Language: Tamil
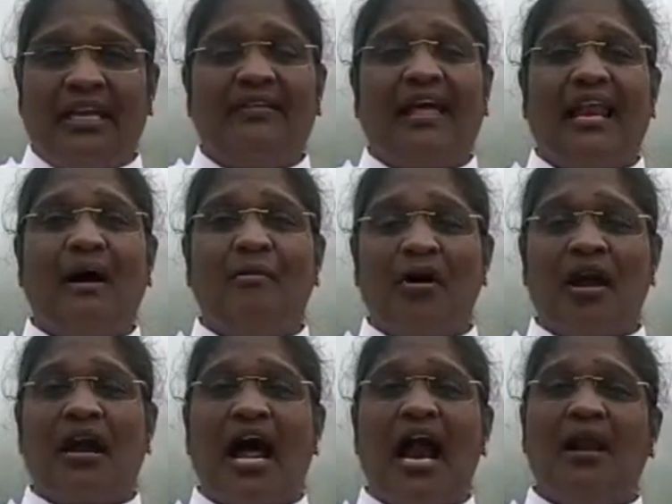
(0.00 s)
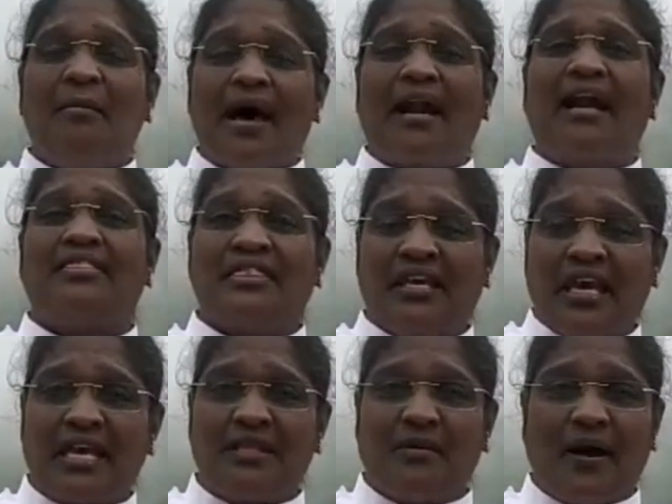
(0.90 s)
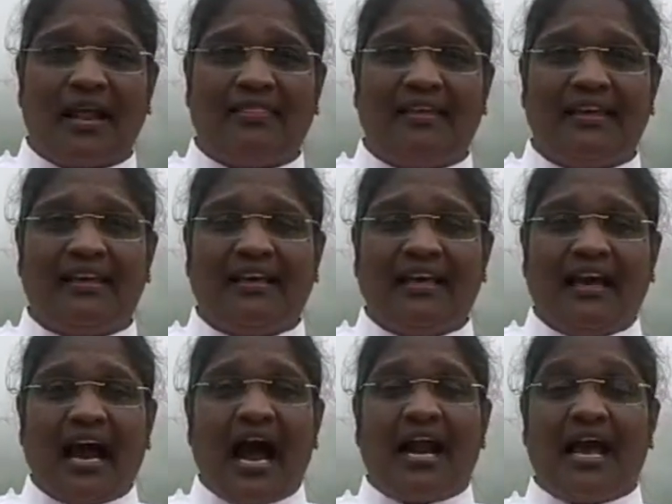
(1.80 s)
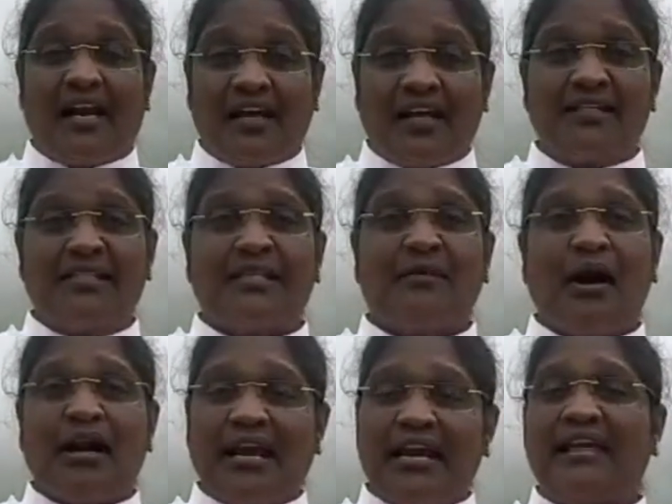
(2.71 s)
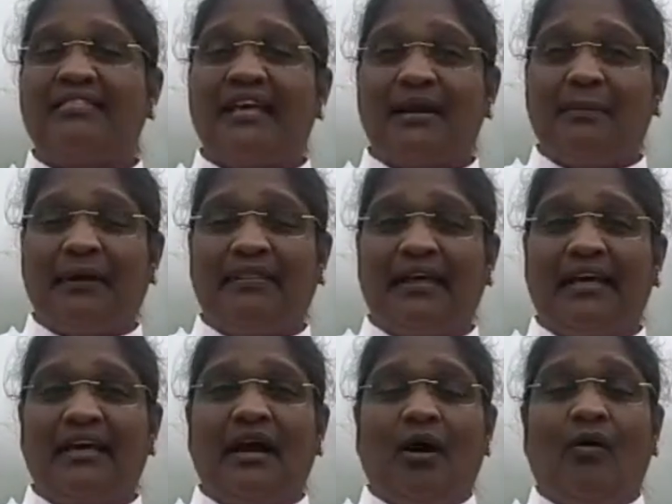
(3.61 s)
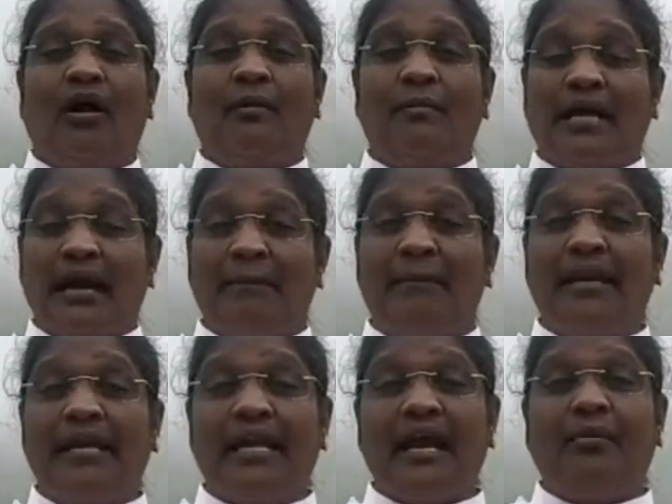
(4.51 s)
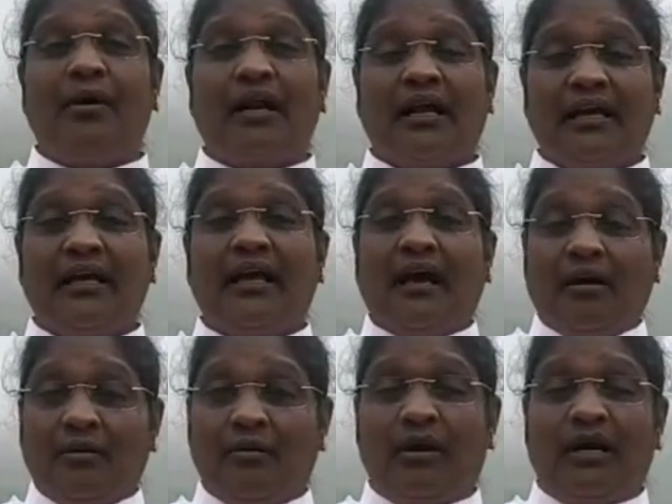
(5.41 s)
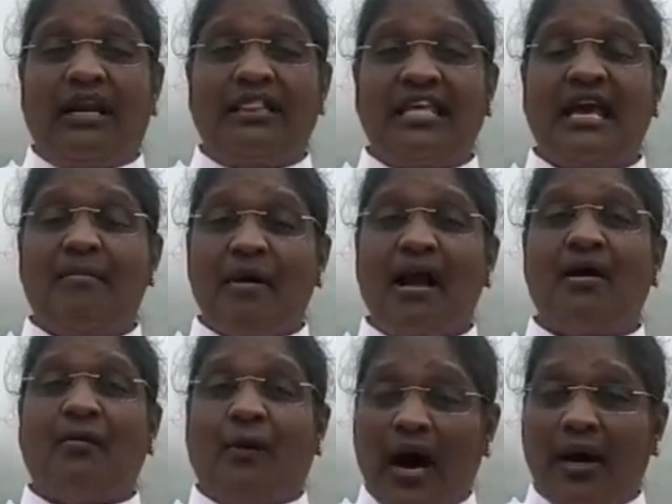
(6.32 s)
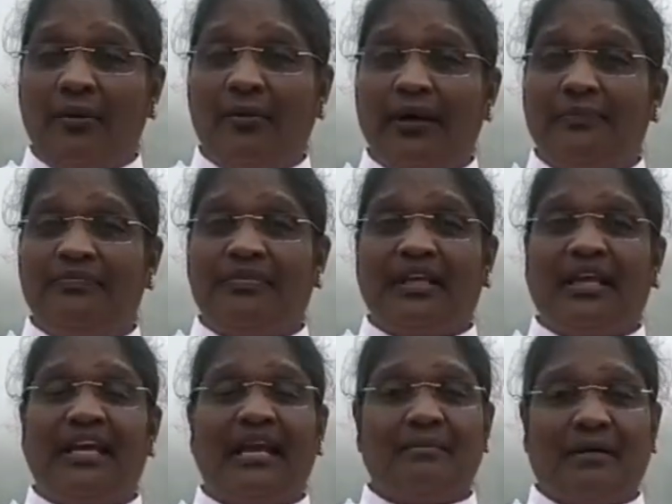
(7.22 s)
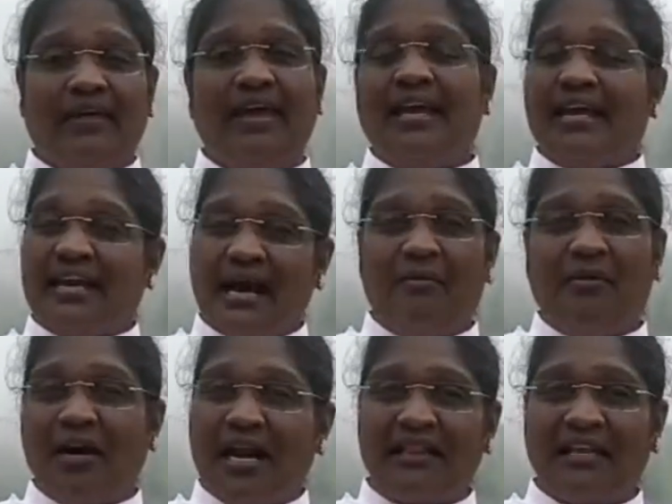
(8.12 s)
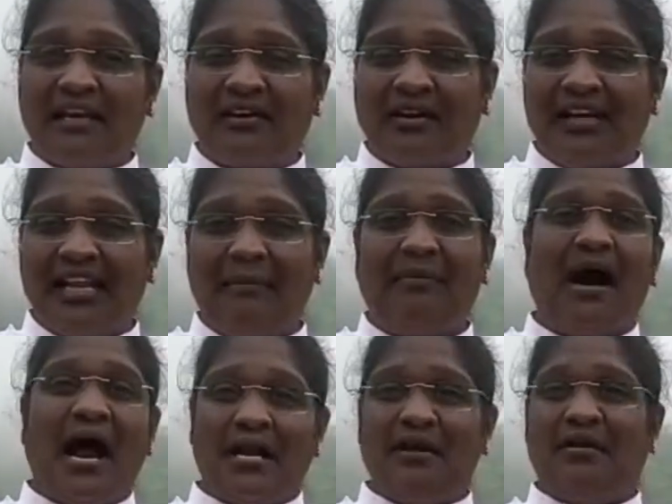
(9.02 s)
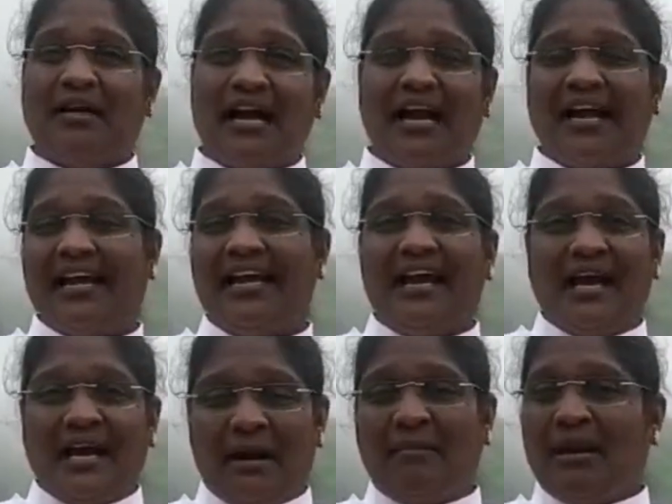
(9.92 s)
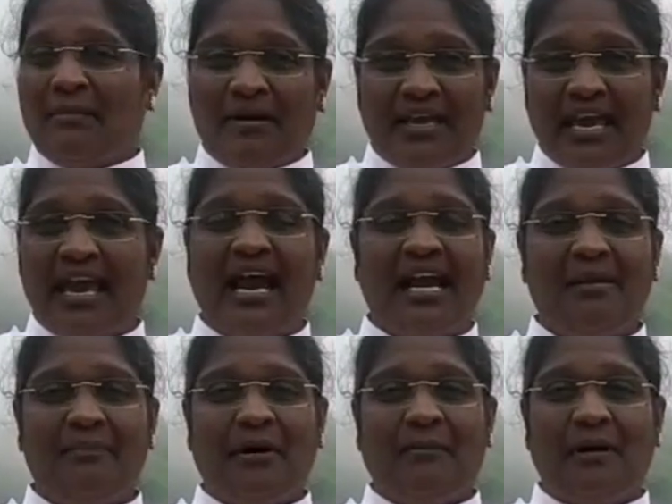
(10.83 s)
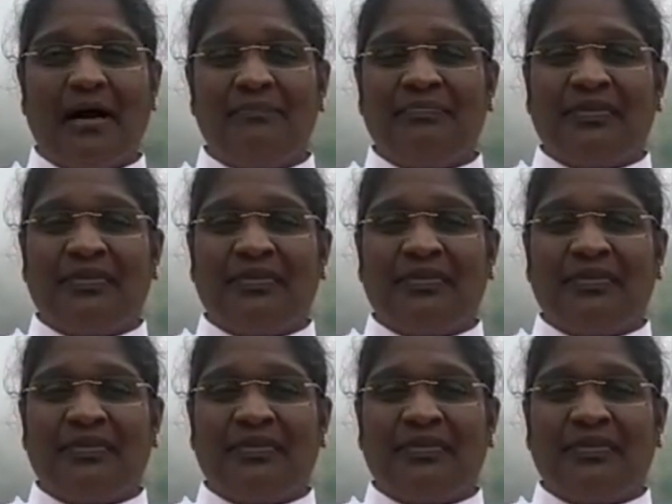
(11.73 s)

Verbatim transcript: இதெல்லாம் ஒரு நாள் மரணத்துக்கு ஏதுவானது ஆனால் கிறிஸ்துவோடு இணைந்திருப்பது ஒரு மிகப்பெரிய ஒரு ஒரு நித்தியமான வாழ்வு என்பதை நாம் உணர்ந்திருக்கிறோம் இல்லையா அப்ப ஆண்டோருக்காக நாம நம்மையே அழைப்போமா